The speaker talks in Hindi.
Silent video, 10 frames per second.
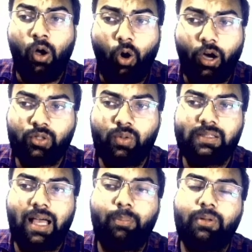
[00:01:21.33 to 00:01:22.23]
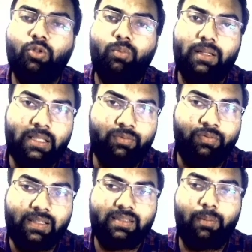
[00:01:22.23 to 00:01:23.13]
और स्टूडेंट्स आप जो बची
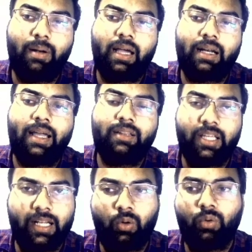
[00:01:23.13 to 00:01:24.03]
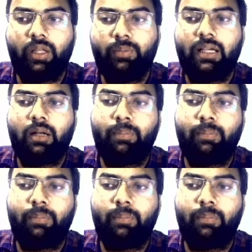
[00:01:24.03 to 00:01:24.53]
फीस जमा करना है तेरह को नहीं भी कर